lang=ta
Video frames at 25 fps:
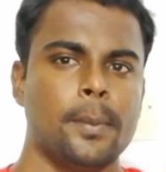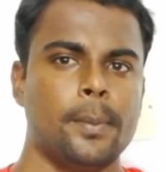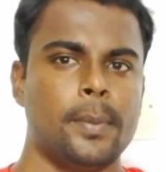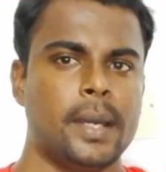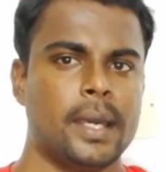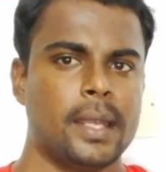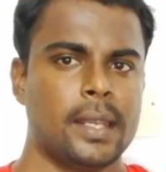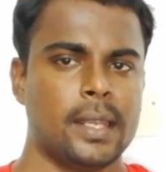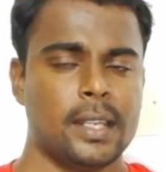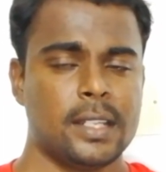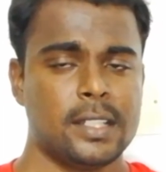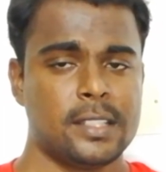
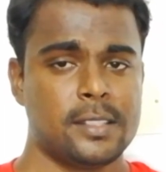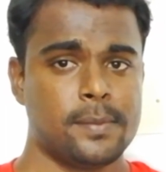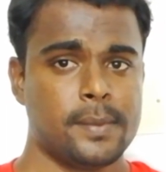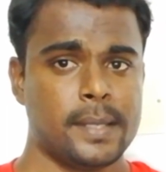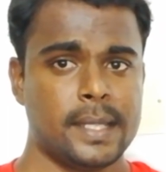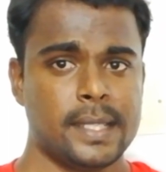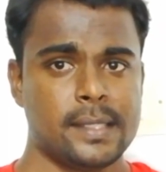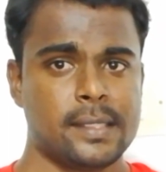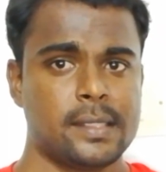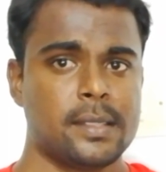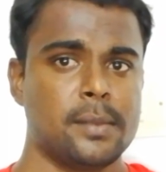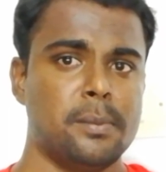பேரலல்
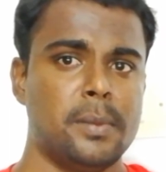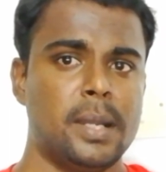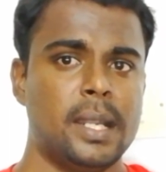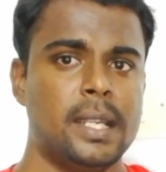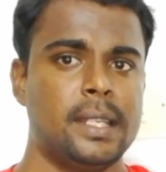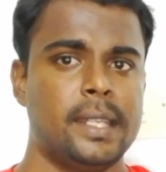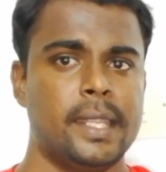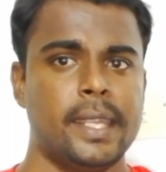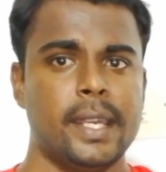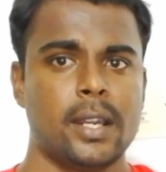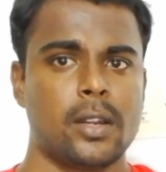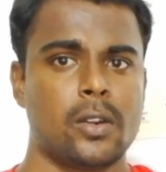ஸ்பேஸ்
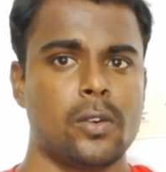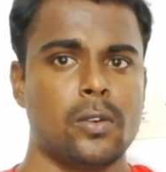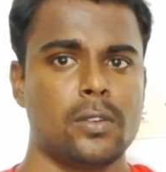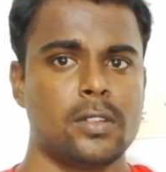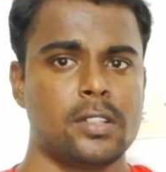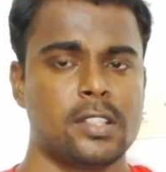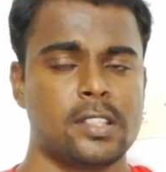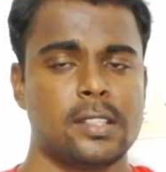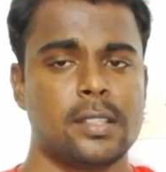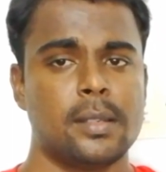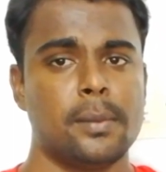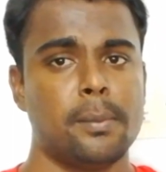மல்டி
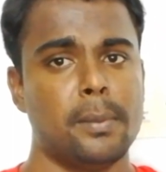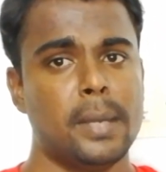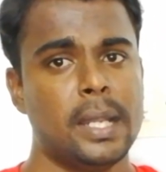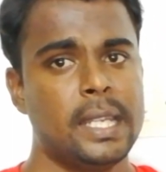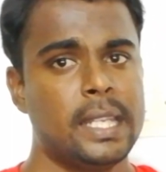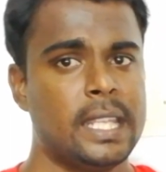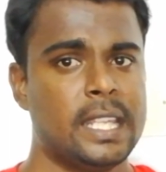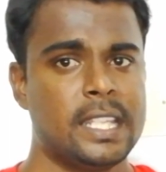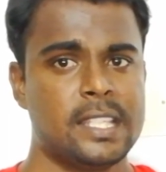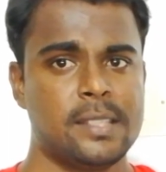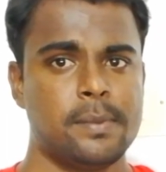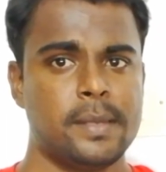அக்கௌண்ட்ஸ்
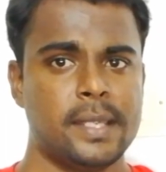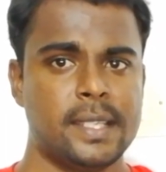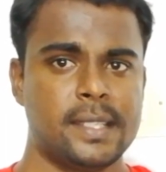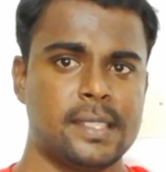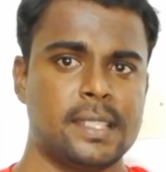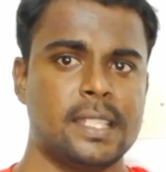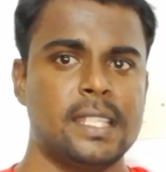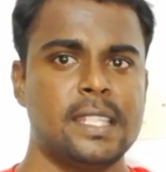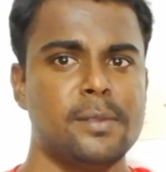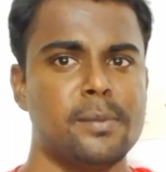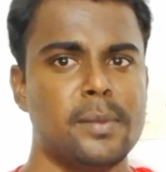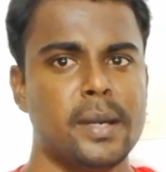மல்டி ஸ்பேஸ்
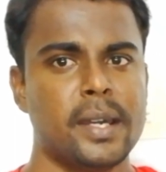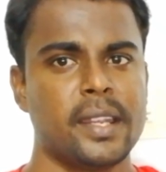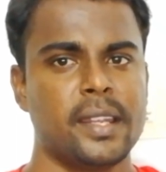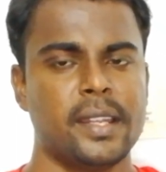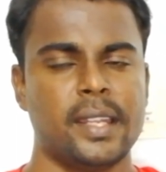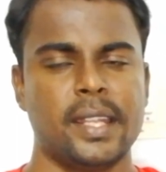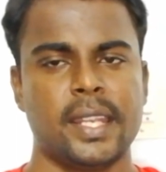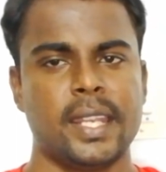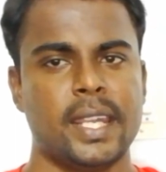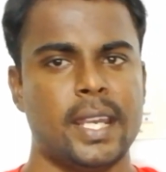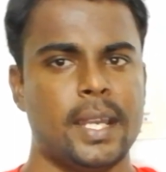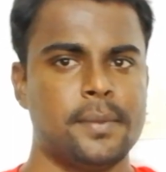இது மாதிரி
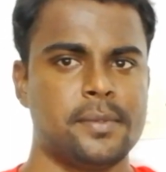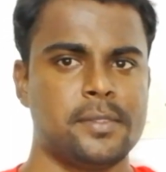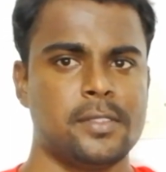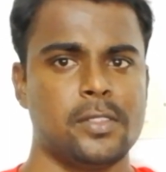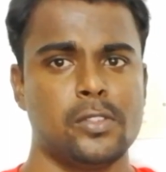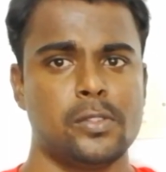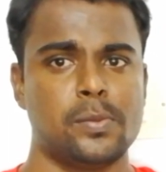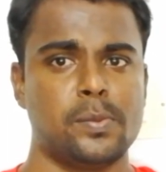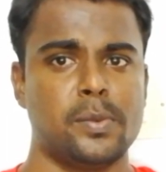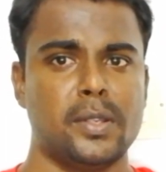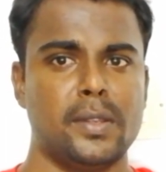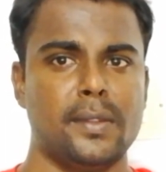நிறைய ஆப்ஸ்
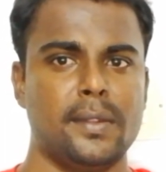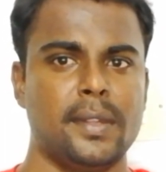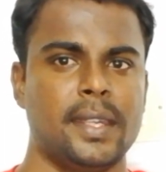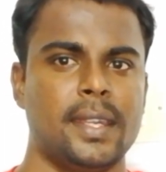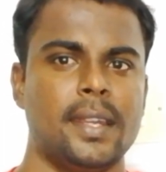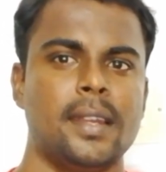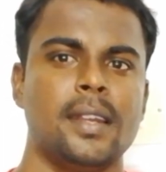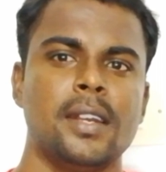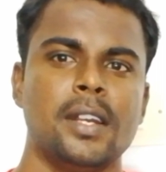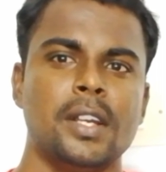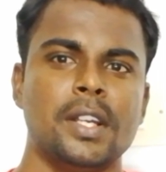யூஸ் பண்ணுவீங்க